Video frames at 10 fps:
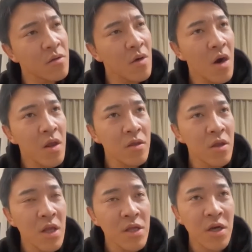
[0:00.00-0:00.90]
あれっ
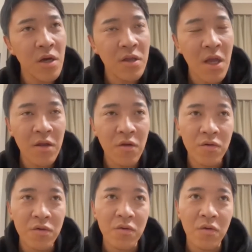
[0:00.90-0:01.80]
て確か体
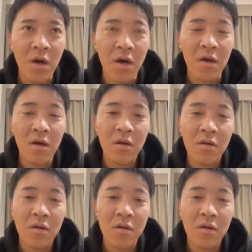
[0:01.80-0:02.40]
力とか